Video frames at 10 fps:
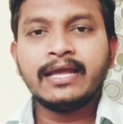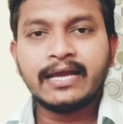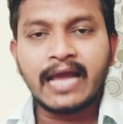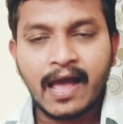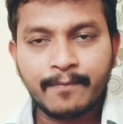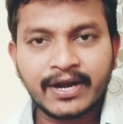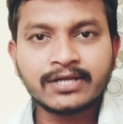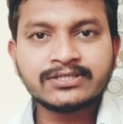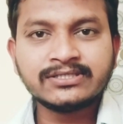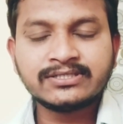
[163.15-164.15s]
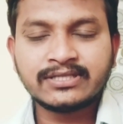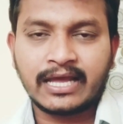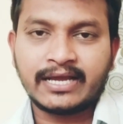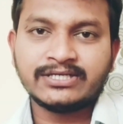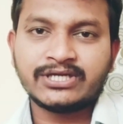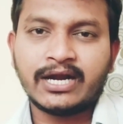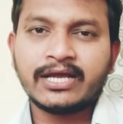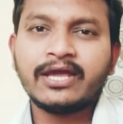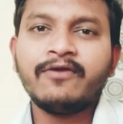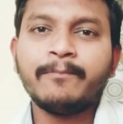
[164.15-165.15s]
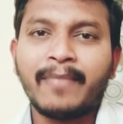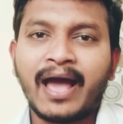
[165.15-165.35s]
ఈ గ్యాప్ అనాలిసిస్ తగ్గించడానికి